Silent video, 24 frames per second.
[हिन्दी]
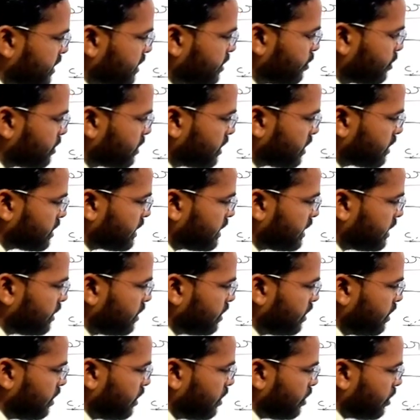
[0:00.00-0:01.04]
से डिनोट करते
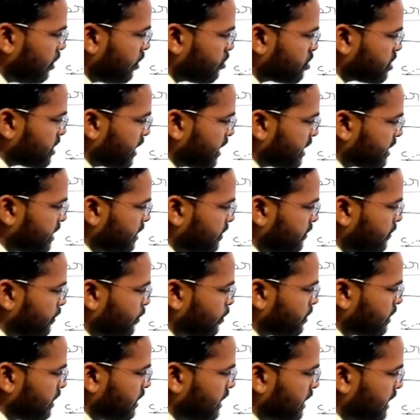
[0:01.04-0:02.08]
हैं और उसे कहते हैं
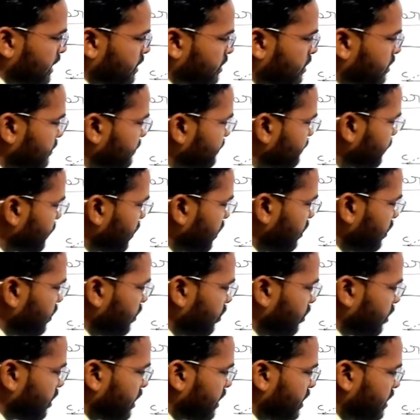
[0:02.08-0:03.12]
फोकल
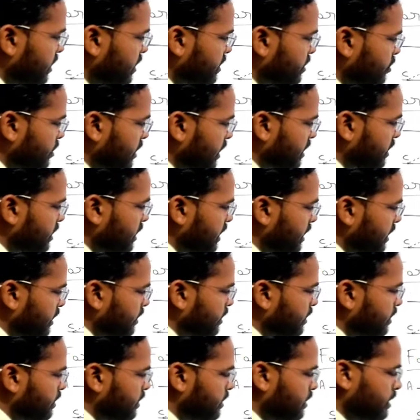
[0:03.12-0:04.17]
लेंथ और इधर जो रहता
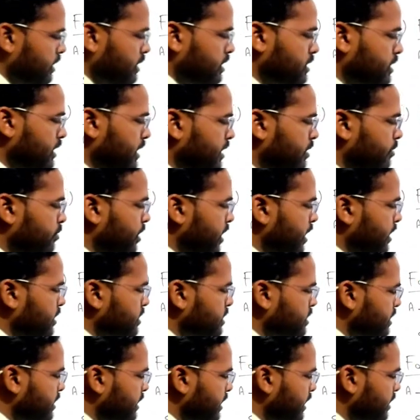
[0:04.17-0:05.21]
है इस साइड
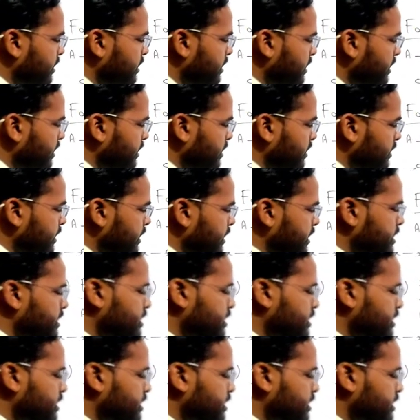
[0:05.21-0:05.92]
माइनस की रहती है ये